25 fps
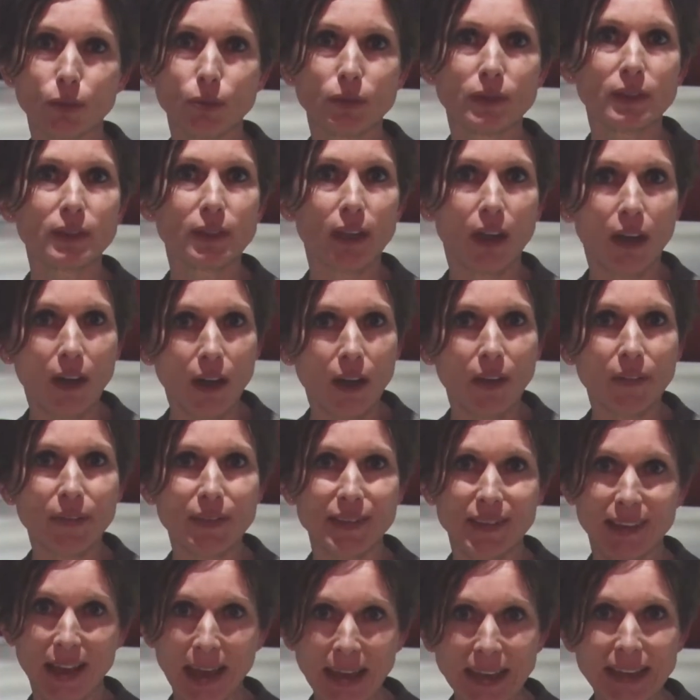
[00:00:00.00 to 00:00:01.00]
Und da
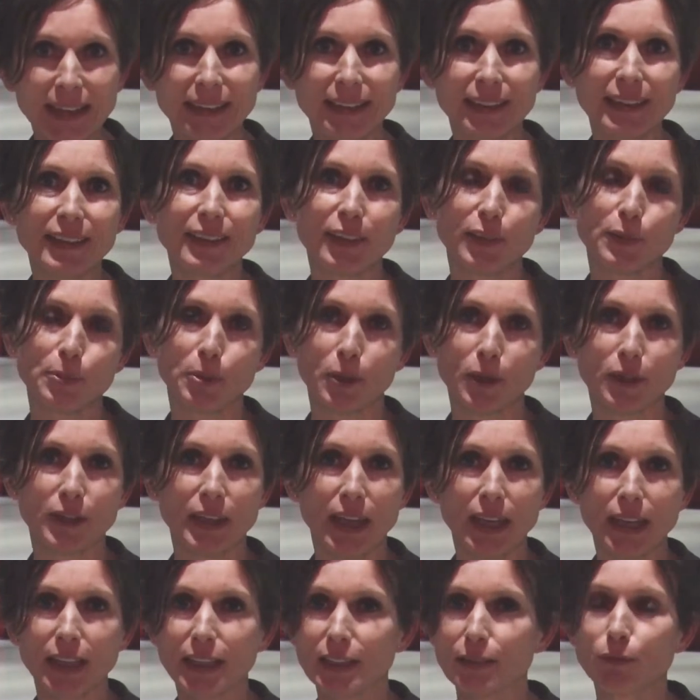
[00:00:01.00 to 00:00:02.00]
zeigt dieses
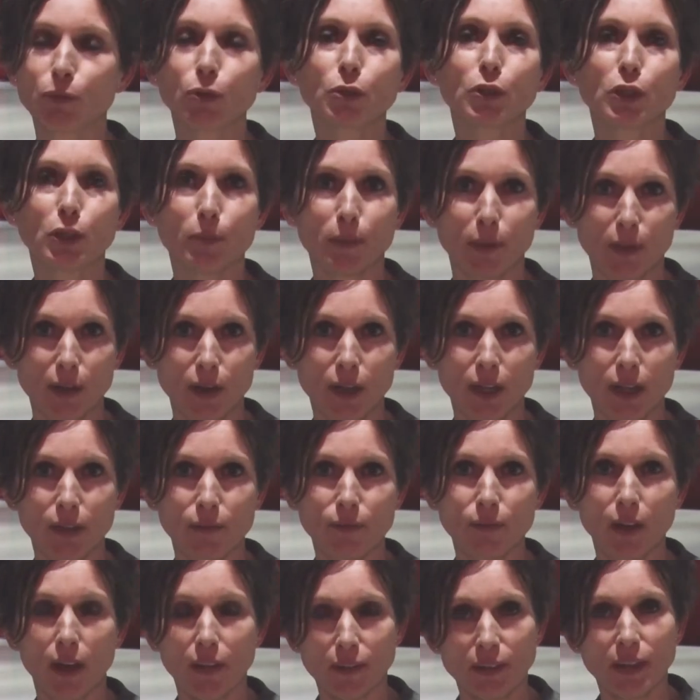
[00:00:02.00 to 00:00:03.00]
Projekt wunderbar,
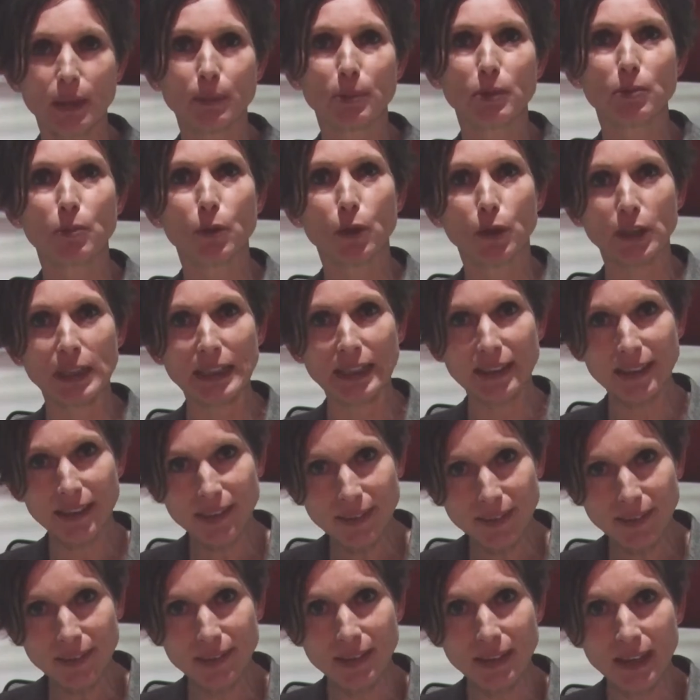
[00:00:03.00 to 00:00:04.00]
was eben möglich
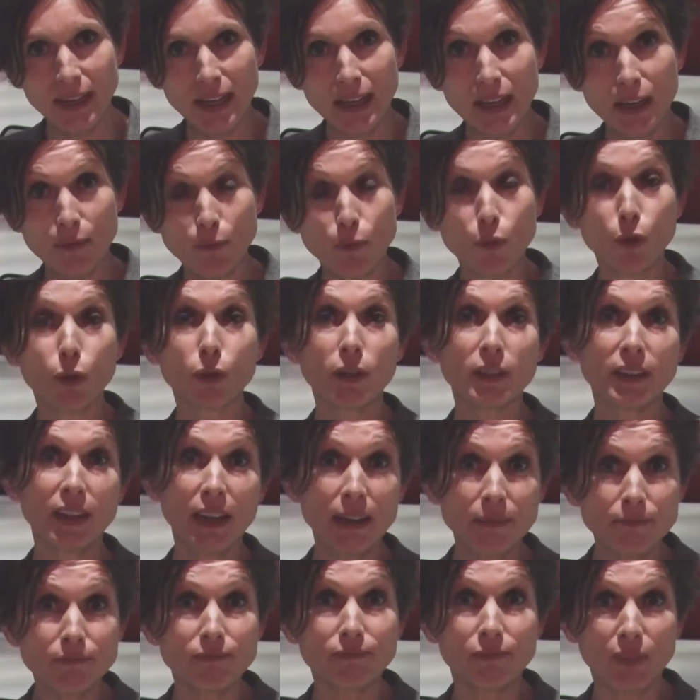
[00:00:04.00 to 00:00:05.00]
ist, wurde,
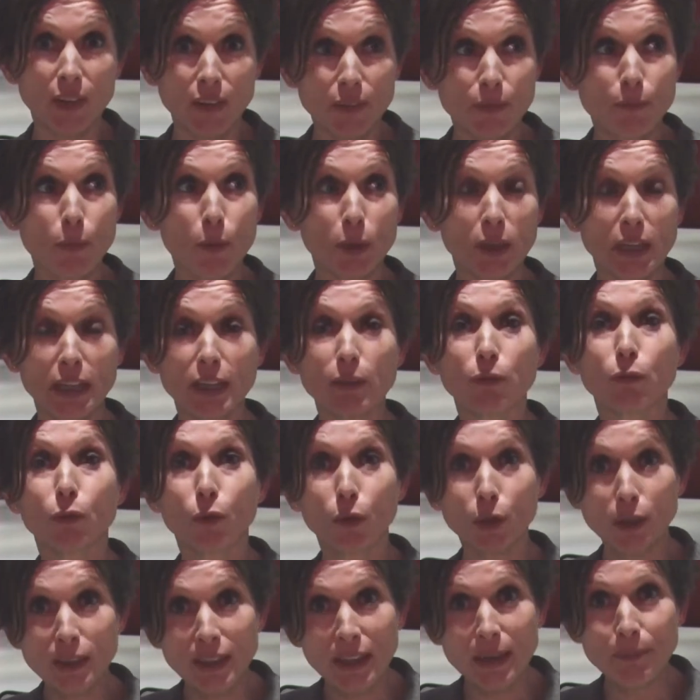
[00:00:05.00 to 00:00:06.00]
was möglich
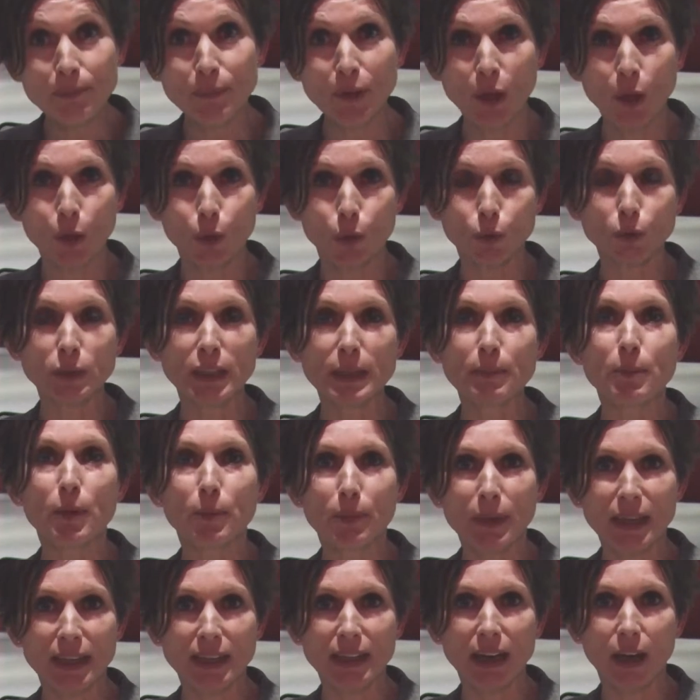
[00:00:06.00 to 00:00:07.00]
wurde und immer
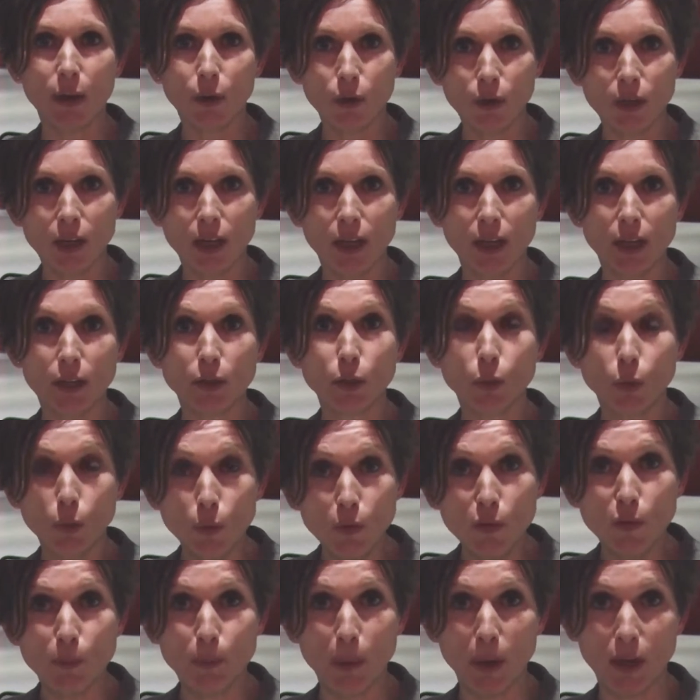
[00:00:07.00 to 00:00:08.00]
mehr auch äh,
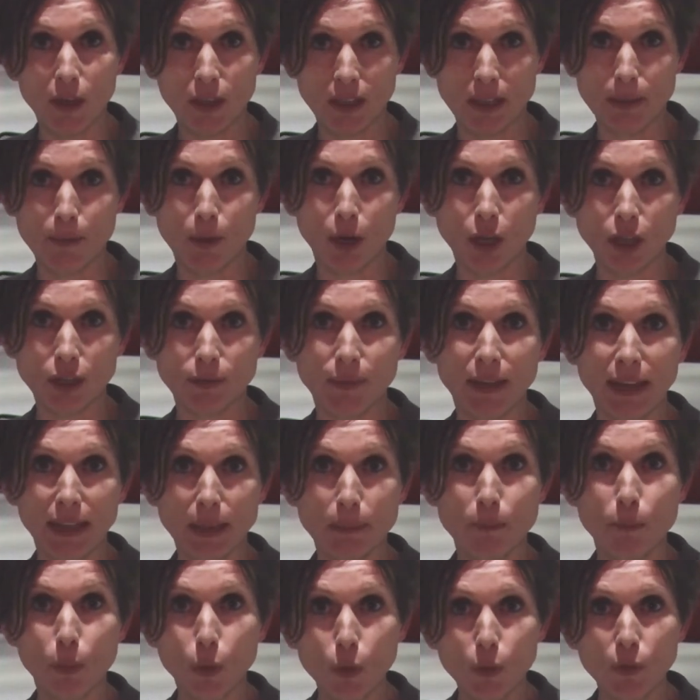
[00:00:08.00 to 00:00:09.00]
nutzbar gemacht
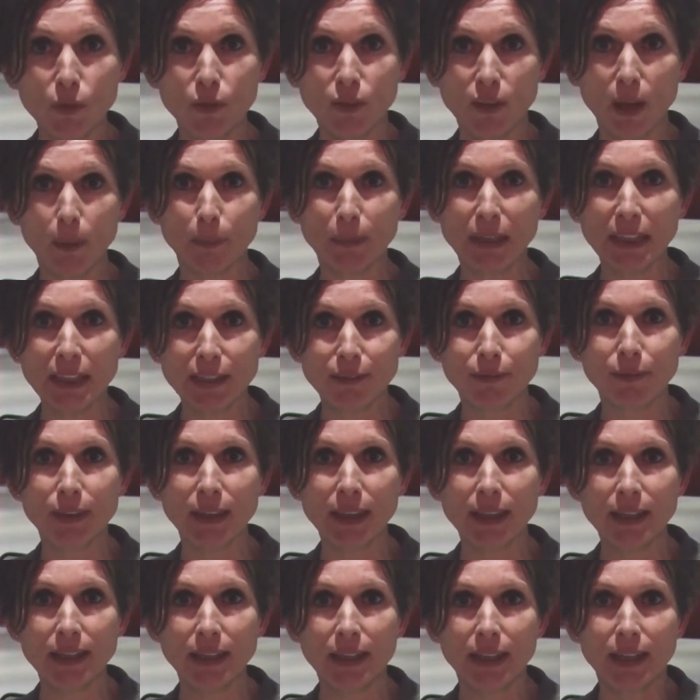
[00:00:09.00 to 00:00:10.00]
werden muss, damit
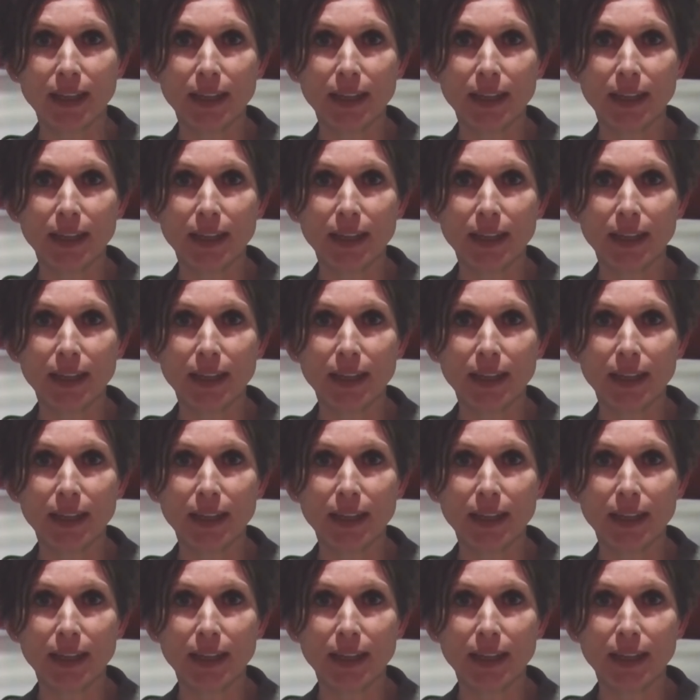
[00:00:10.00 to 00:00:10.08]
wir